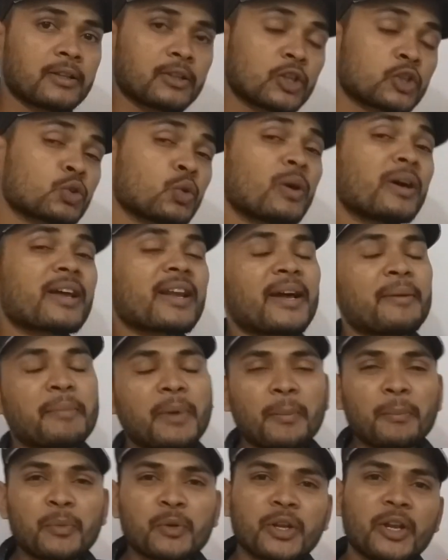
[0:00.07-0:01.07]
दोस्तों अगर आप
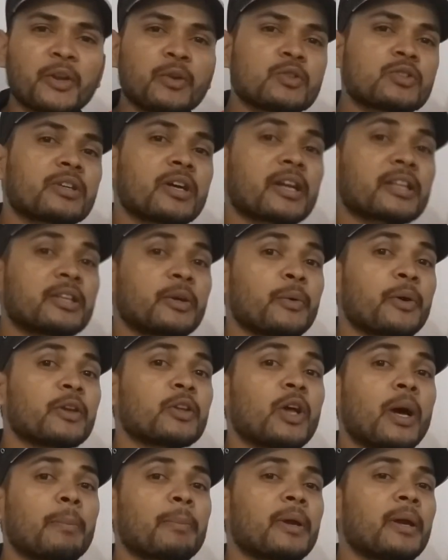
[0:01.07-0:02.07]
कंप्यूटर यूज़ करते होंगे
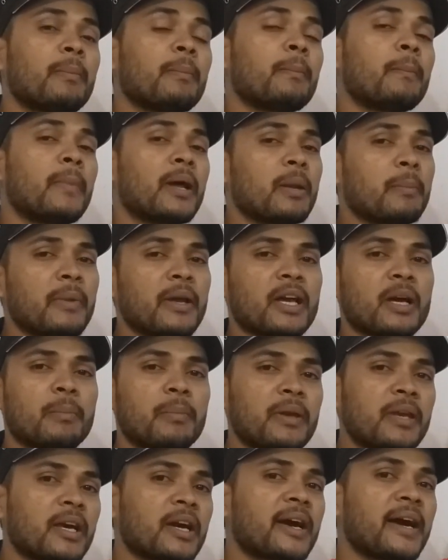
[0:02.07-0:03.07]
तो आपके मन में
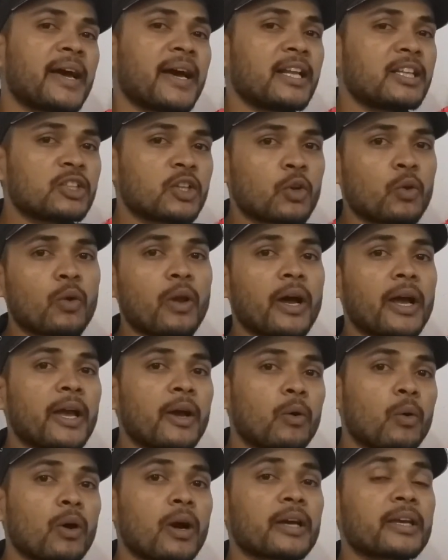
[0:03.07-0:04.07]
कभी ये ख्याल जरूर आया
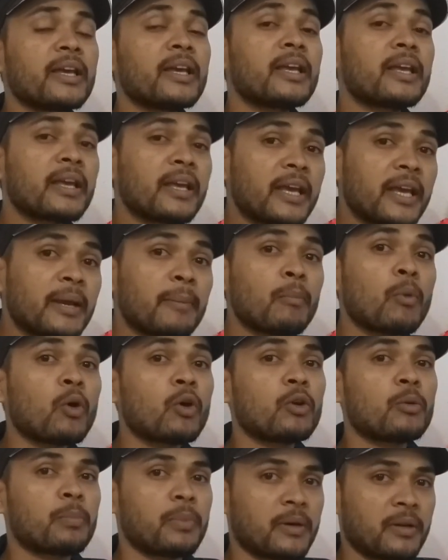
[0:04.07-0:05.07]
होगा कि
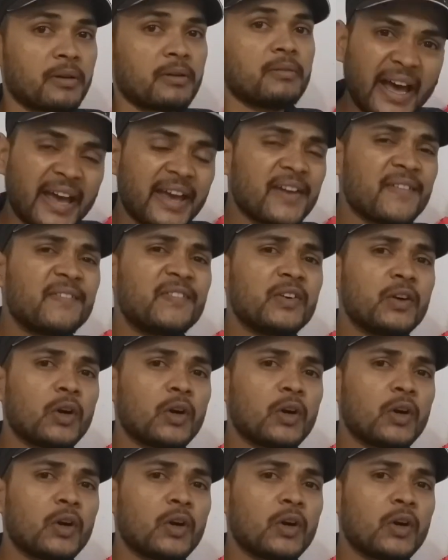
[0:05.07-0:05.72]
कीबोर्ड पर एफ